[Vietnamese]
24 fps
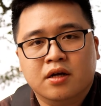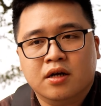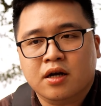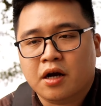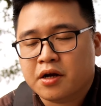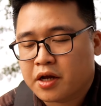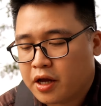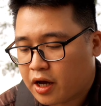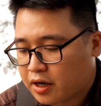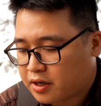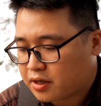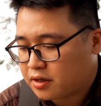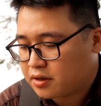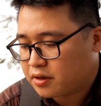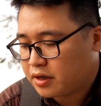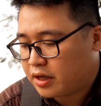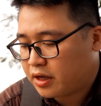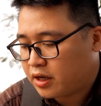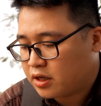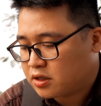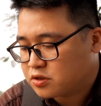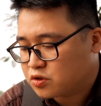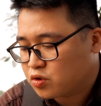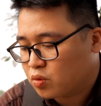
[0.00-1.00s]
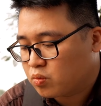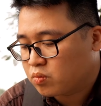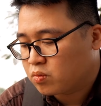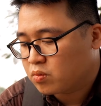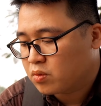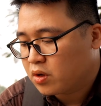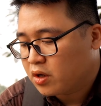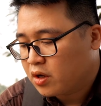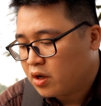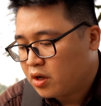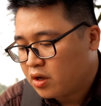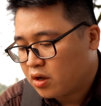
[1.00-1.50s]
khắc nghiệt để
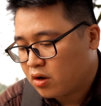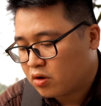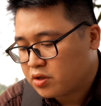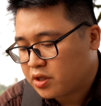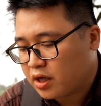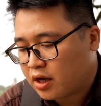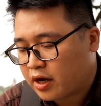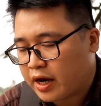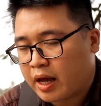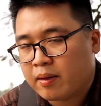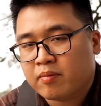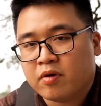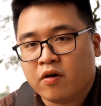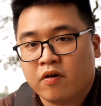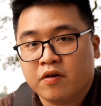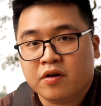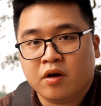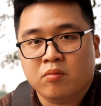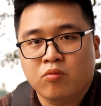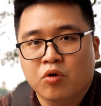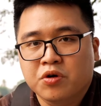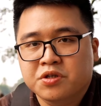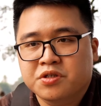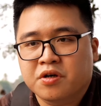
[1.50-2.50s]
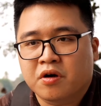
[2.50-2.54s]
dùng có thể đem nó những cái môi